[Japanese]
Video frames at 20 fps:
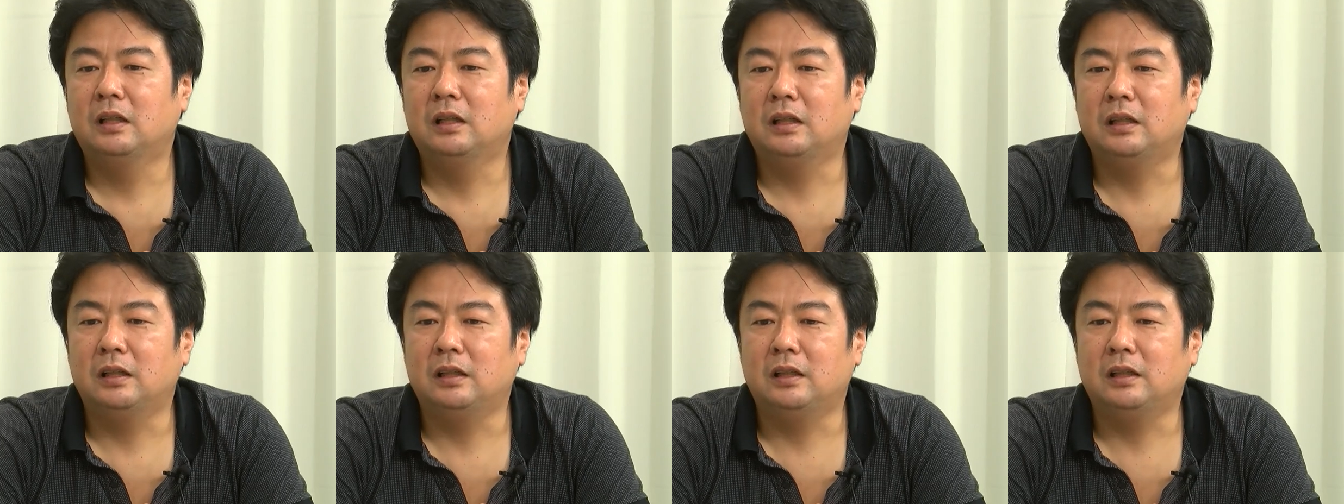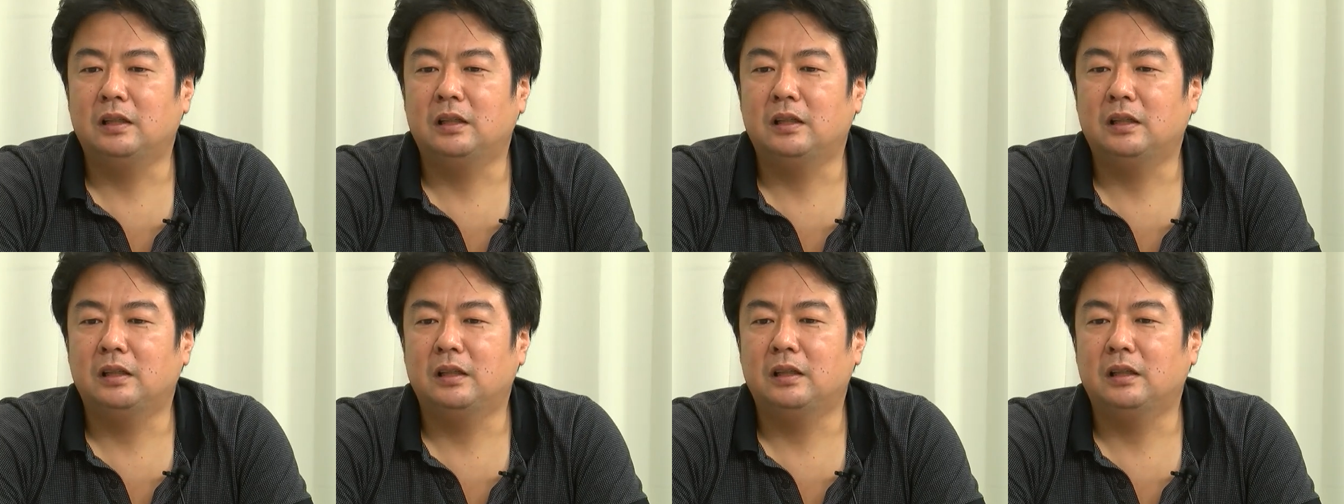
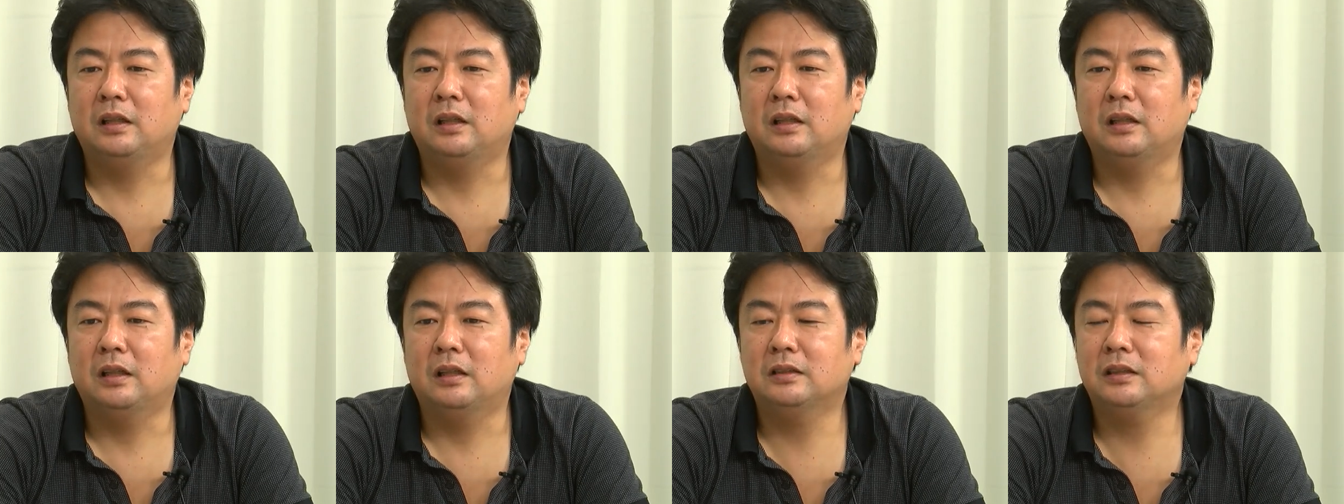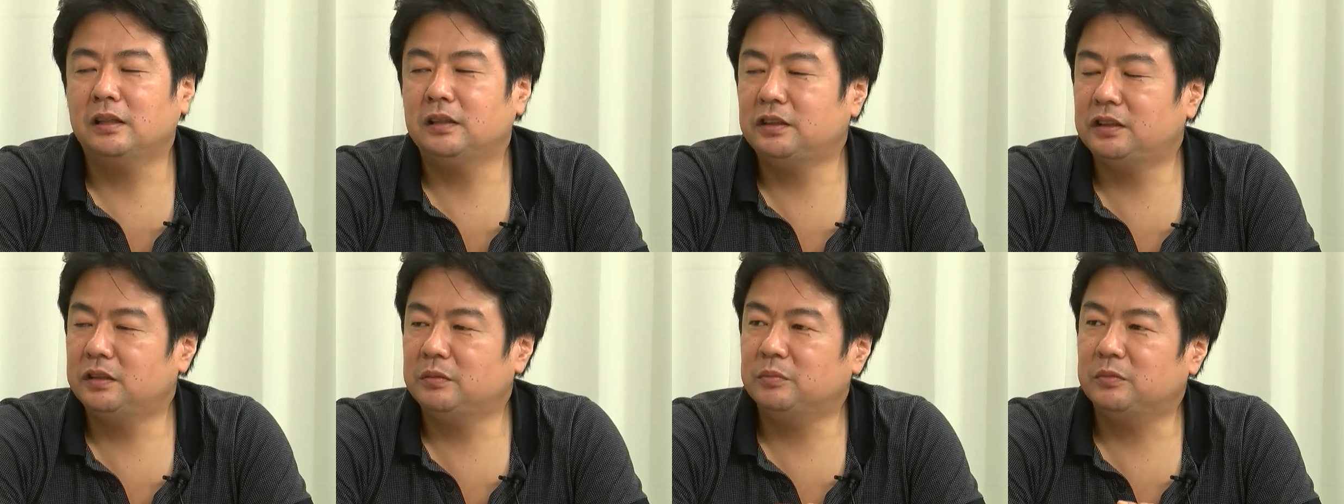えー、朝
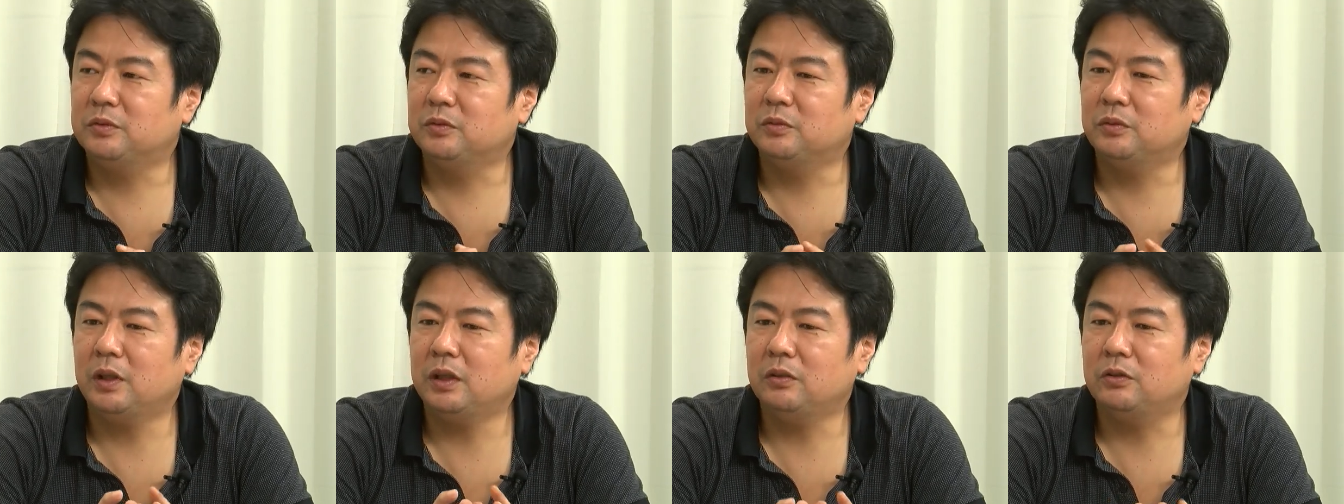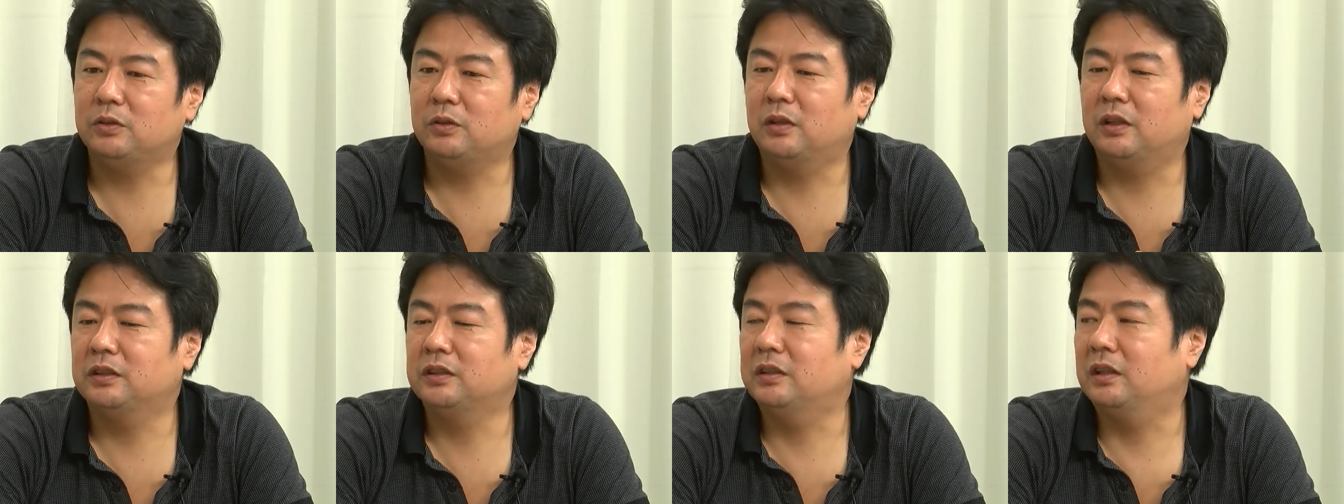日新聞右派の
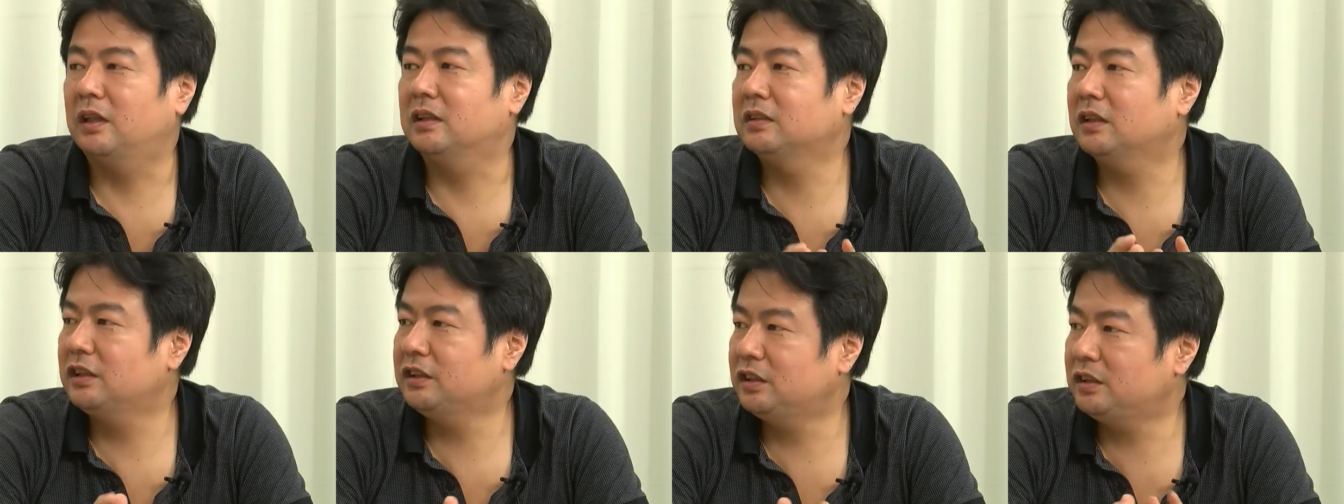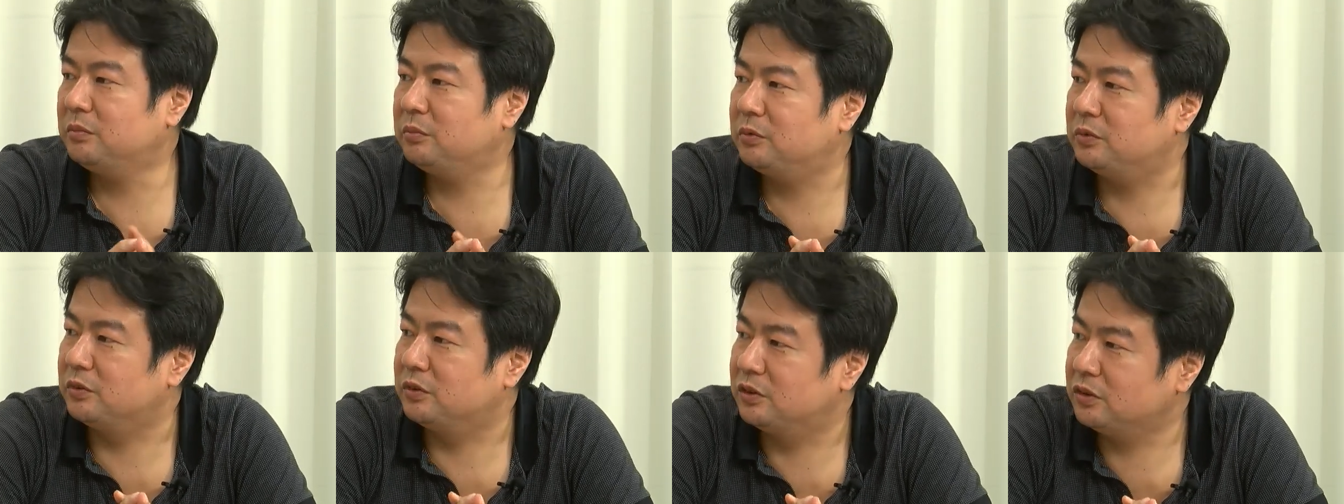人たちって朝日新
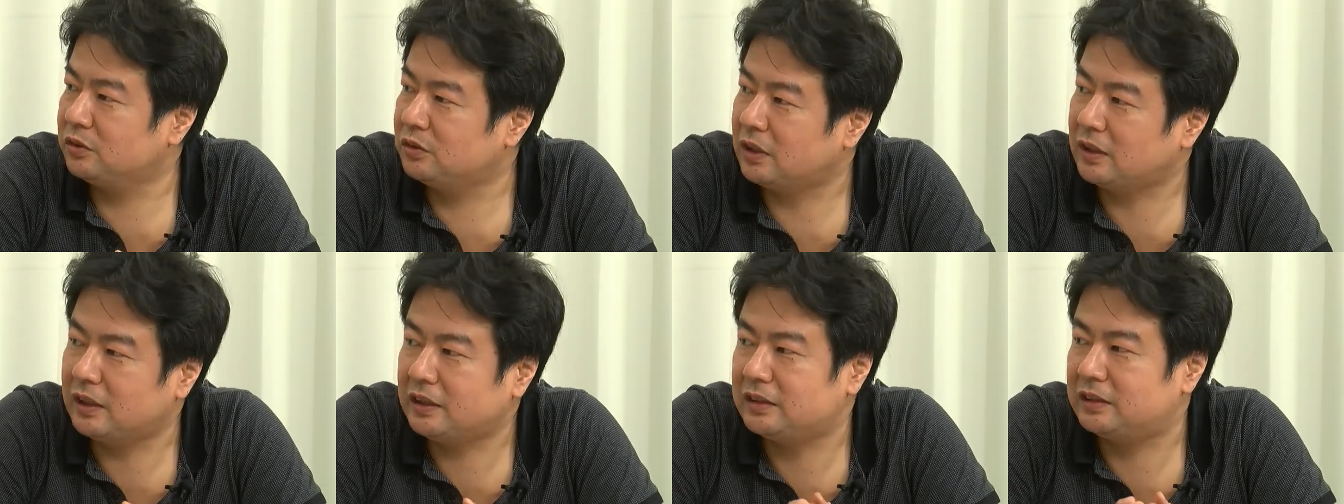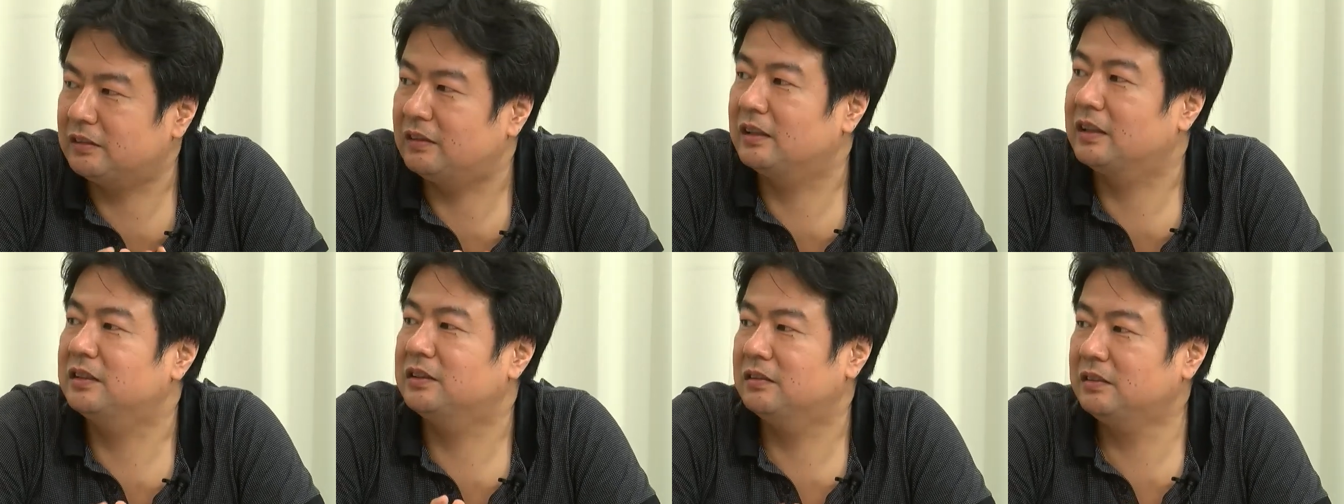聞をずっと叩いてきた
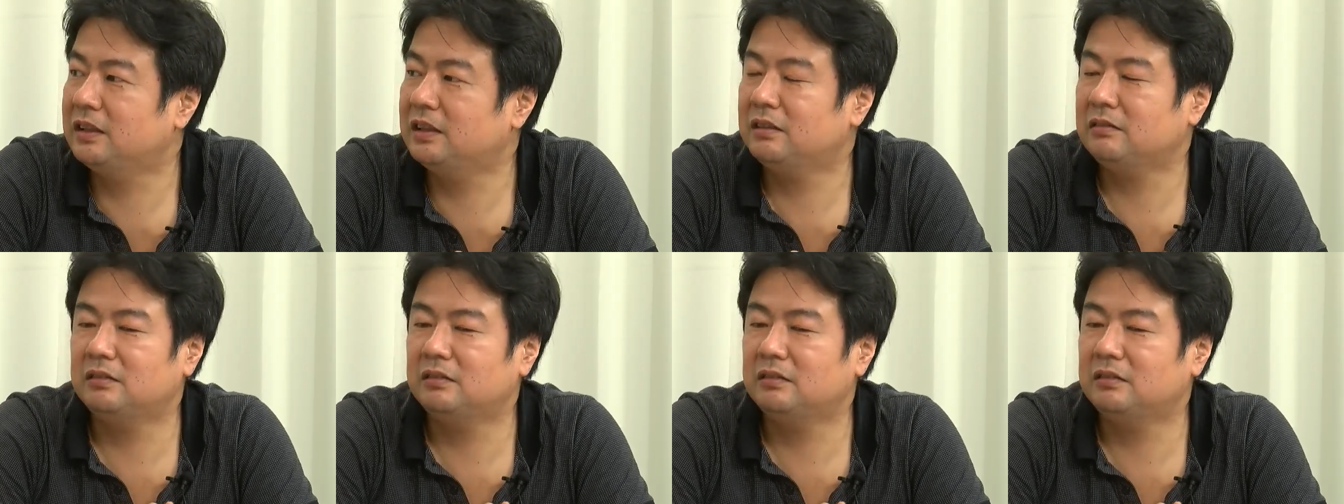わけですね。